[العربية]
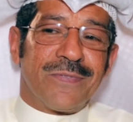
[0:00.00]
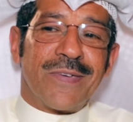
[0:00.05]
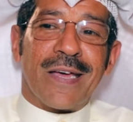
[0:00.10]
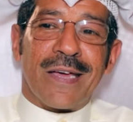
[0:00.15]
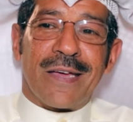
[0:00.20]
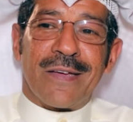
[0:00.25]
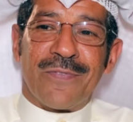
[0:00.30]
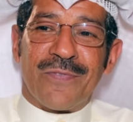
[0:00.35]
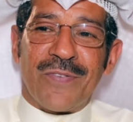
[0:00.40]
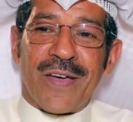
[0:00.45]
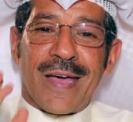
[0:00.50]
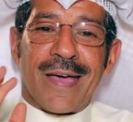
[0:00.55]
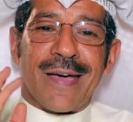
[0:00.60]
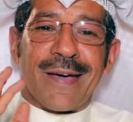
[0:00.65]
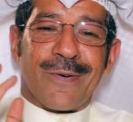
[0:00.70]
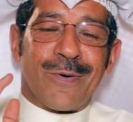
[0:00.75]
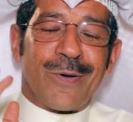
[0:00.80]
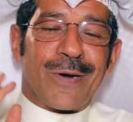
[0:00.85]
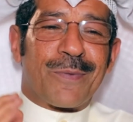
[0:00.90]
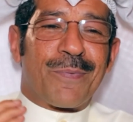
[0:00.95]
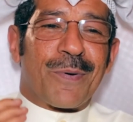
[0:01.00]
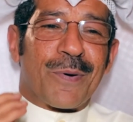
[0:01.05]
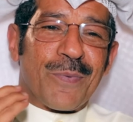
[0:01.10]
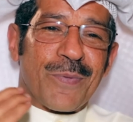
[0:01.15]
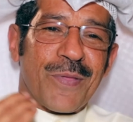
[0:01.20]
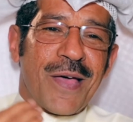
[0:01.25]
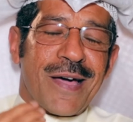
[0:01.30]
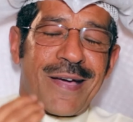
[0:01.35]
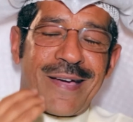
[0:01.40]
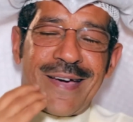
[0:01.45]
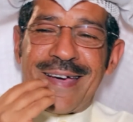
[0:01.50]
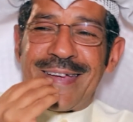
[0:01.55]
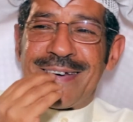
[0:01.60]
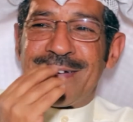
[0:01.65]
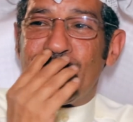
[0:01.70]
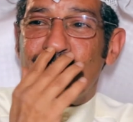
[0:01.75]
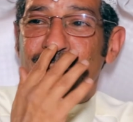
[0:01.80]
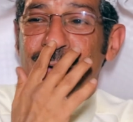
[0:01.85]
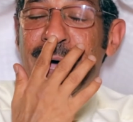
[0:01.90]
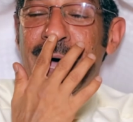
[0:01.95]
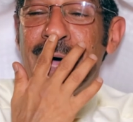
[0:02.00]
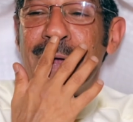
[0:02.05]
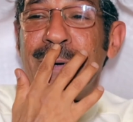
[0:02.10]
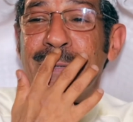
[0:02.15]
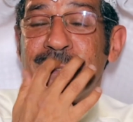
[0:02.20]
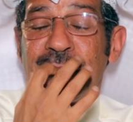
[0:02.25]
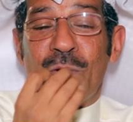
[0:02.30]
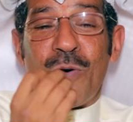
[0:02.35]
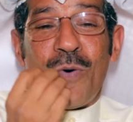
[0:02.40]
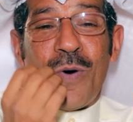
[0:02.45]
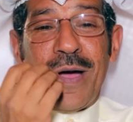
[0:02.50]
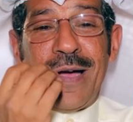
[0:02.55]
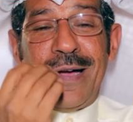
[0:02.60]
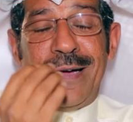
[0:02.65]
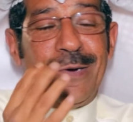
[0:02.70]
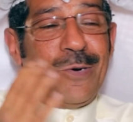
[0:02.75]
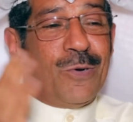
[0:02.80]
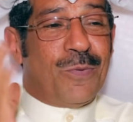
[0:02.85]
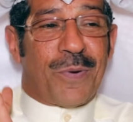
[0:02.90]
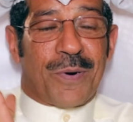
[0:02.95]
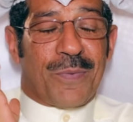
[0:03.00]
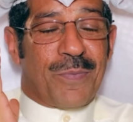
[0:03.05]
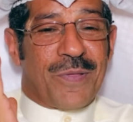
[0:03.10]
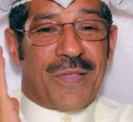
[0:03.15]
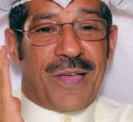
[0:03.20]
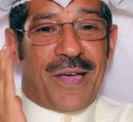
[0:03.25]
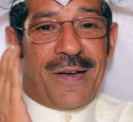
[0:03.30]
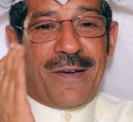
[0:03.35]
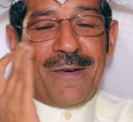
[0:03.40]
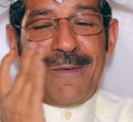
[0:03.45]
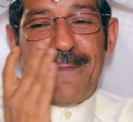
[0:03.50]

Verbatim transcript: اي فاقول لك برمضان كان وكان جوها حلو برمضان